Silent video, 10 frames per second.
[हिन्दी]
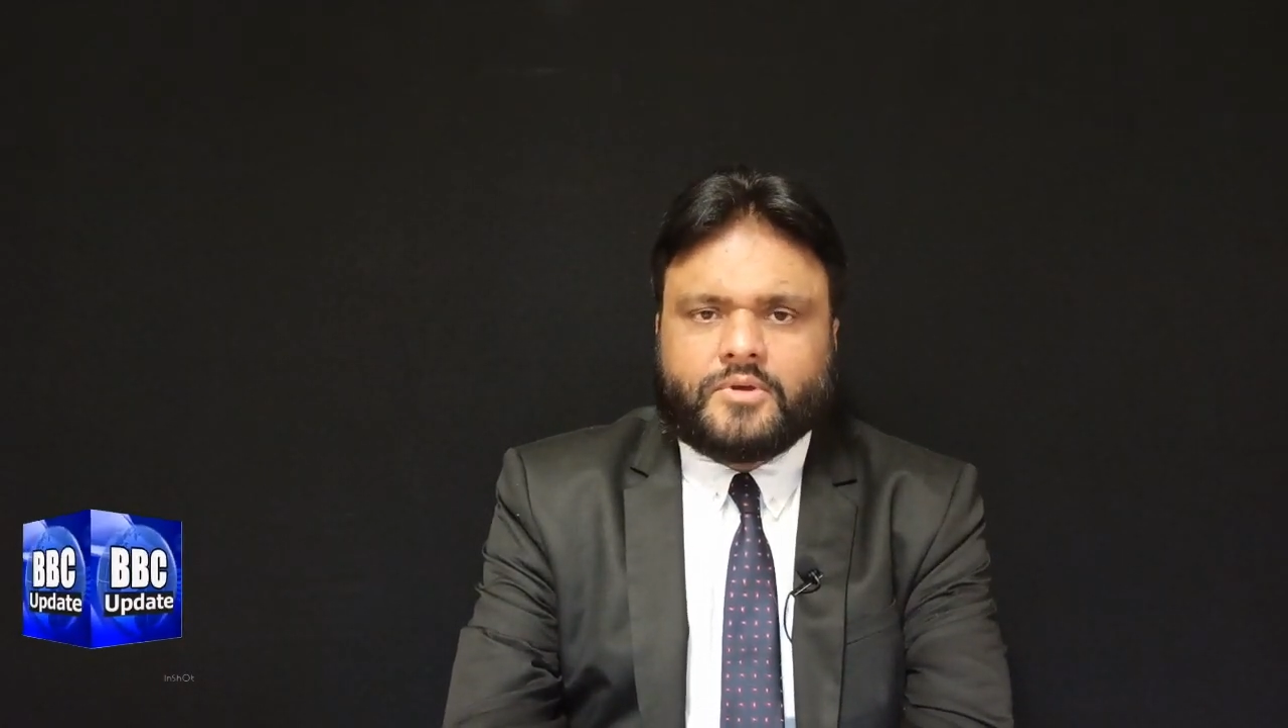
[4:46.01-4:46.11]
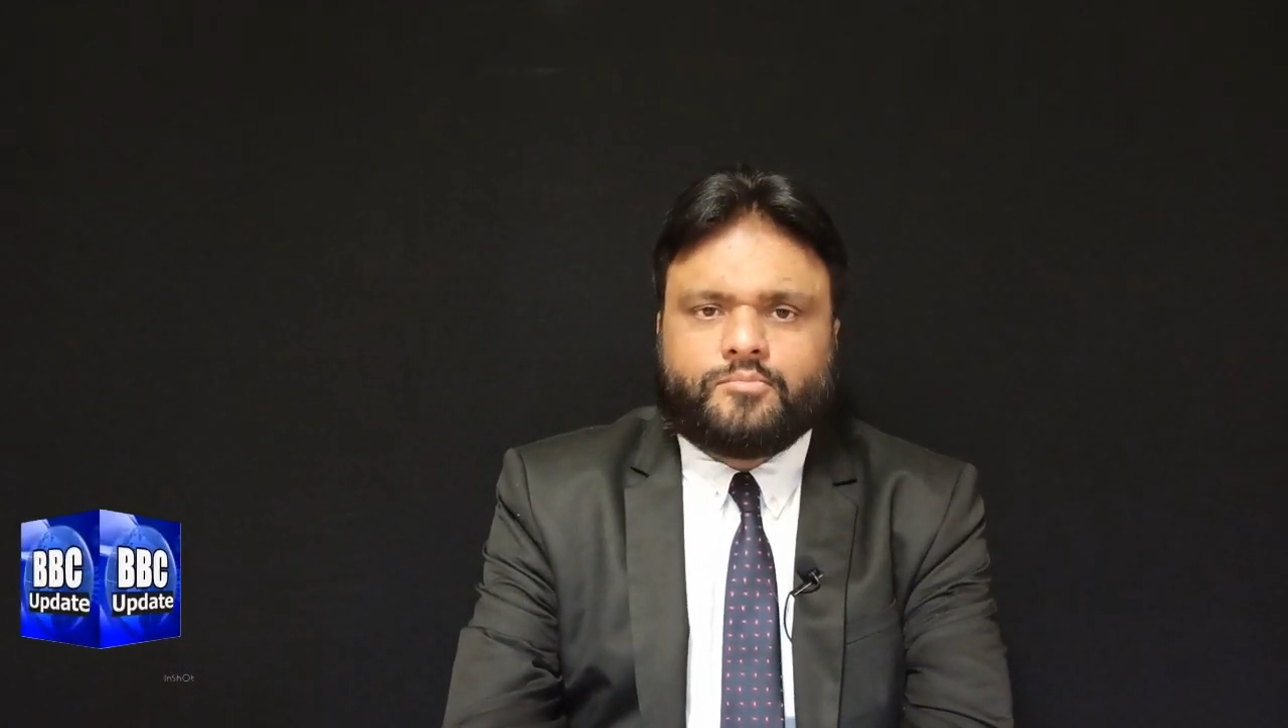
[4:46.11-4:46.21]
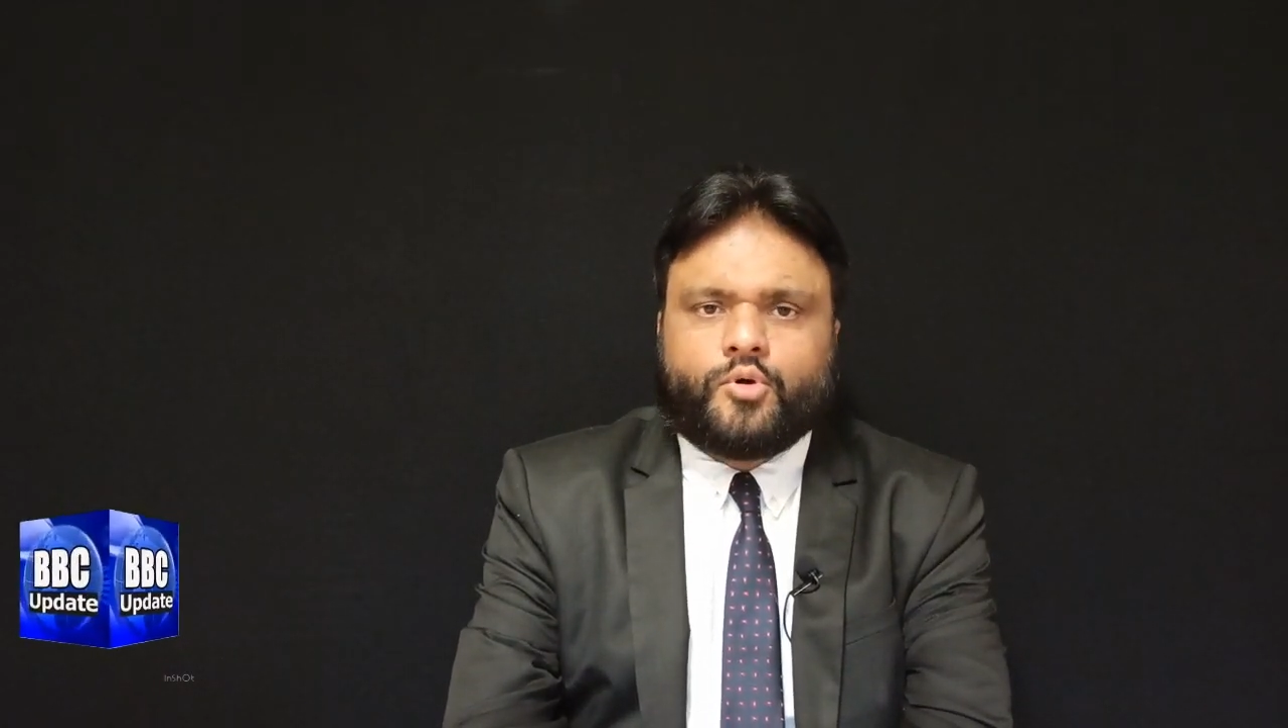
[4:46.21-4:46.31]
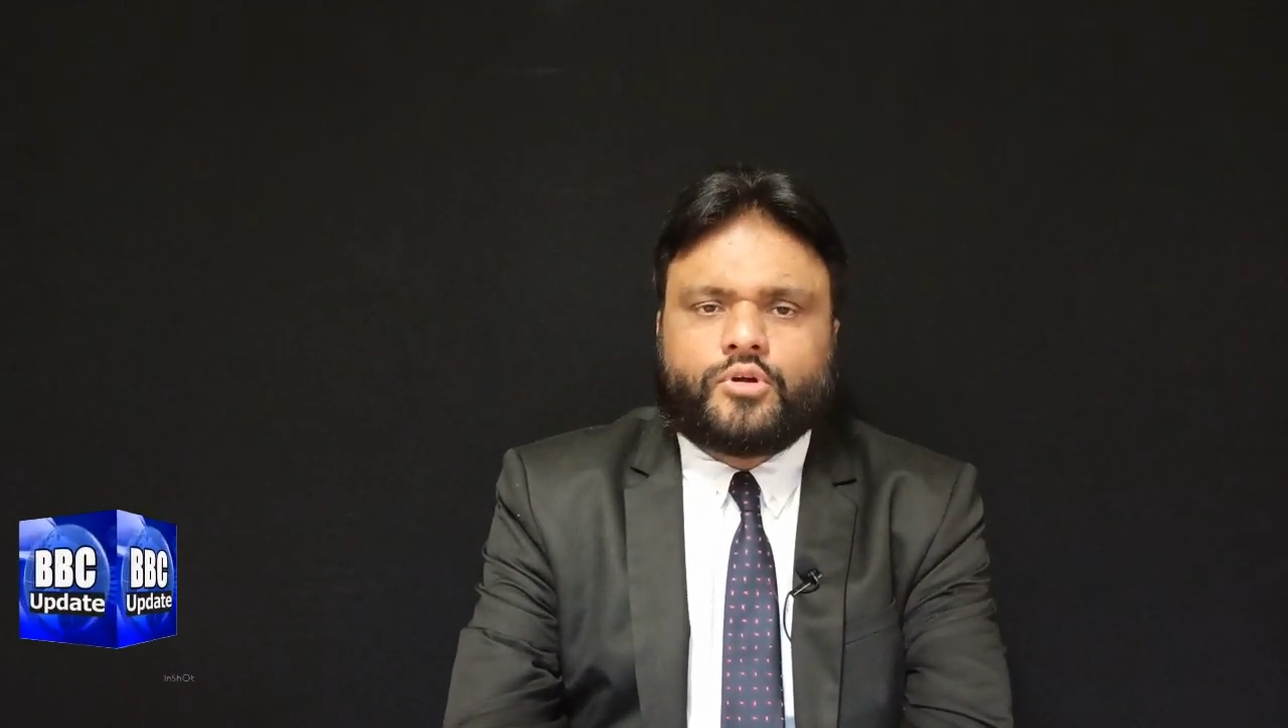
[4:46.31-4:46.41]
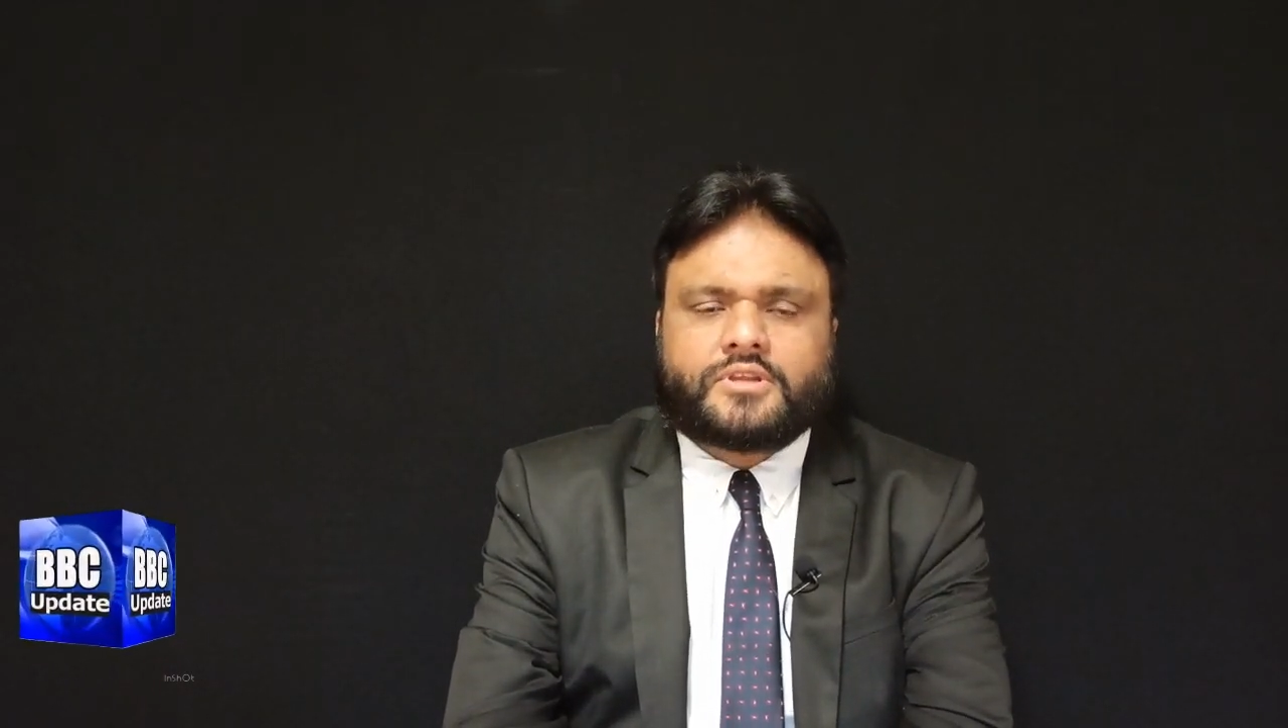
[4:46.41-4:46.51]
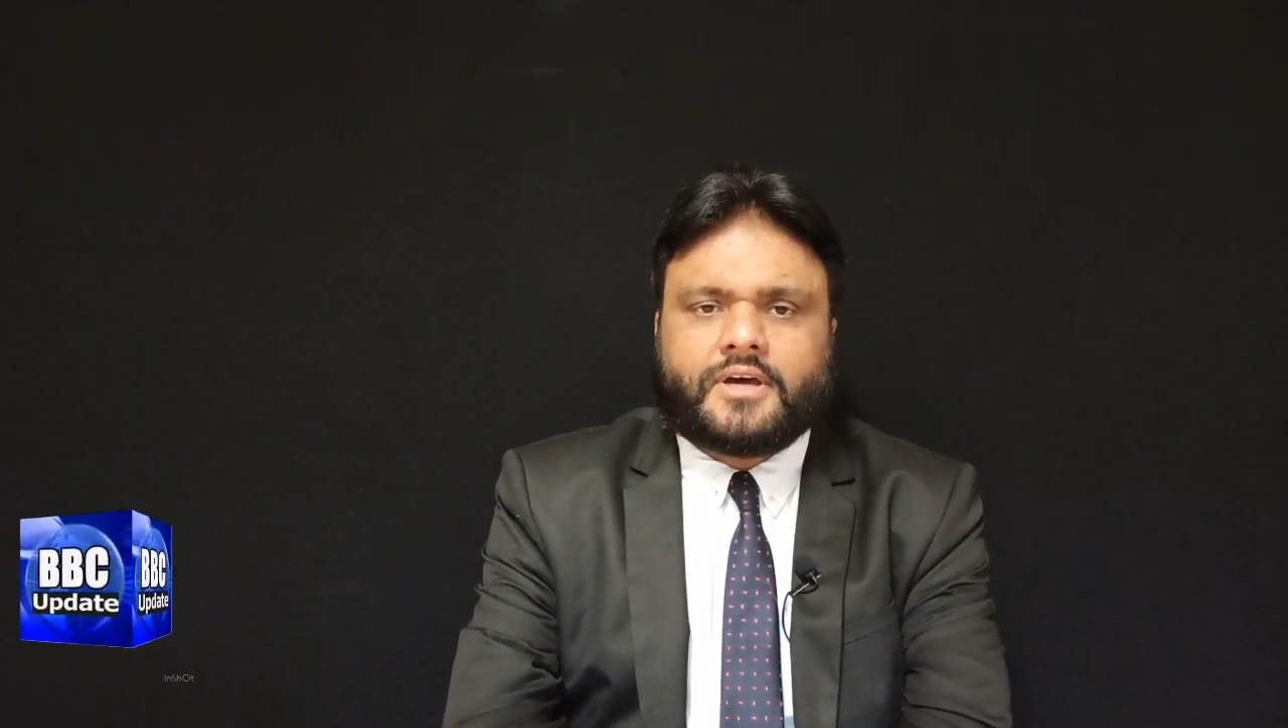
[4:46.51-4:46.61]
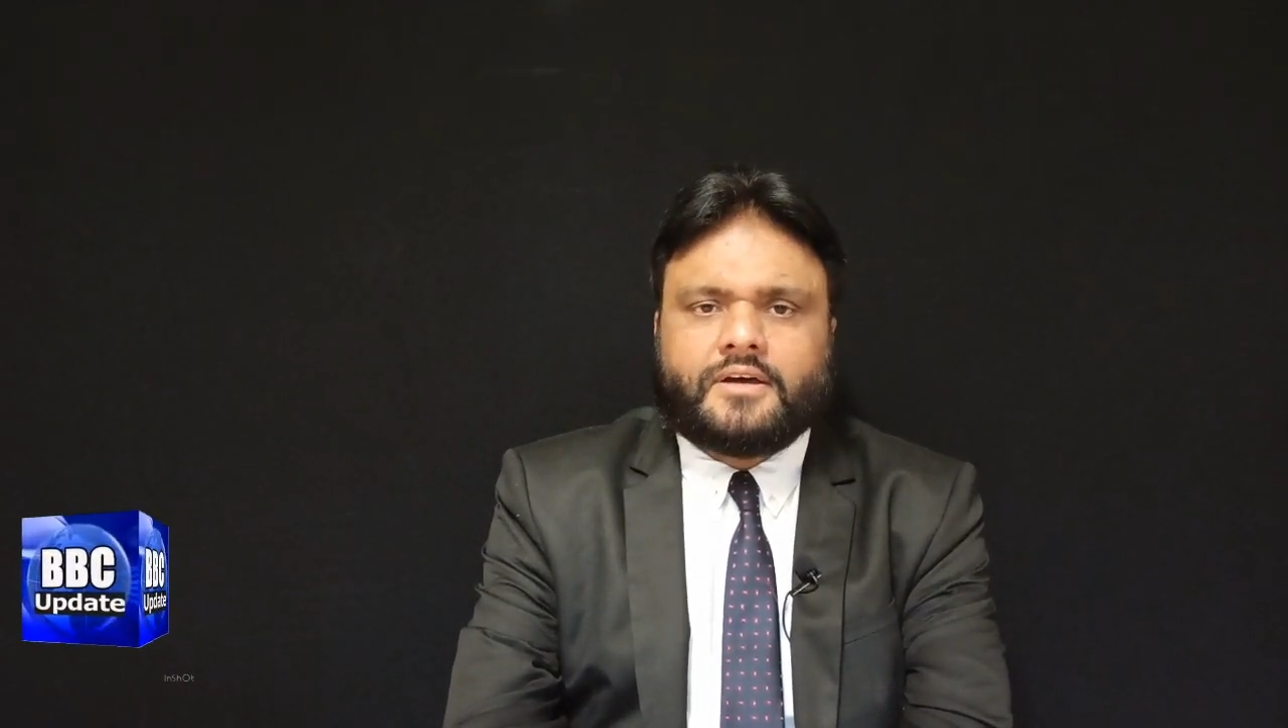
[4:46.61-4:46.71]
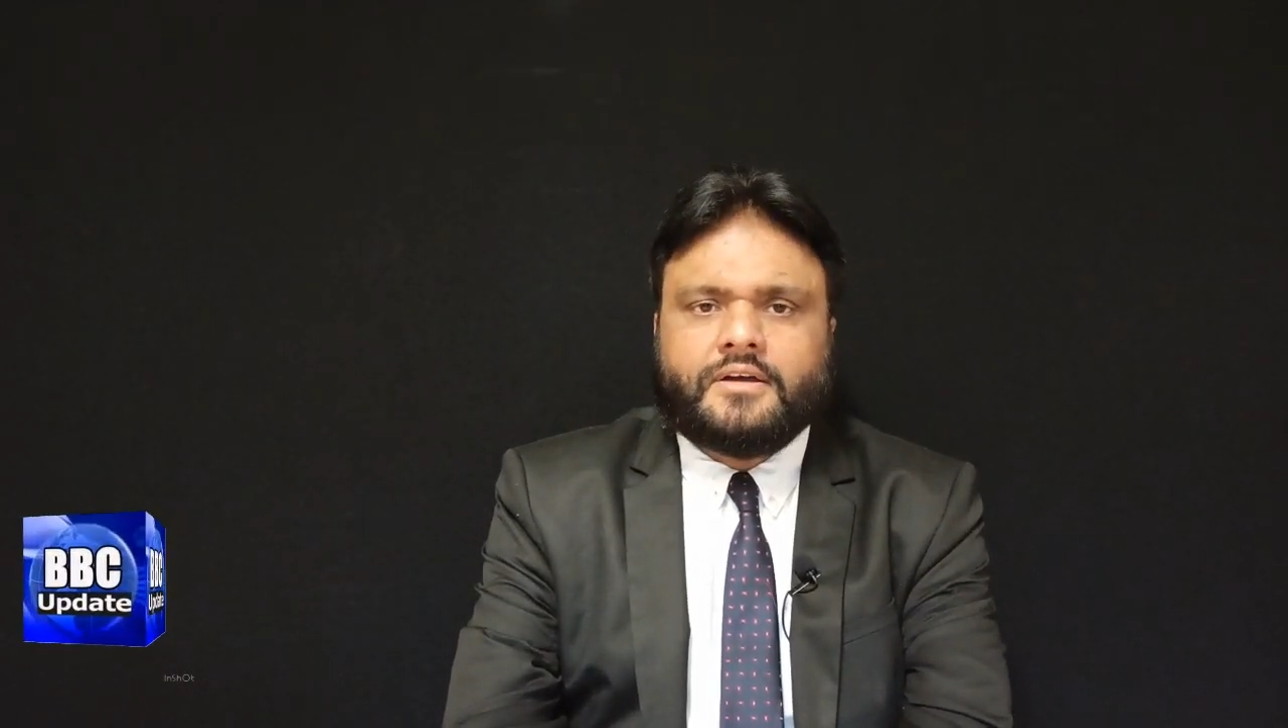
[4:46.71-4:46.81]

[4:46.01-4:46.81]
में बोल्ड था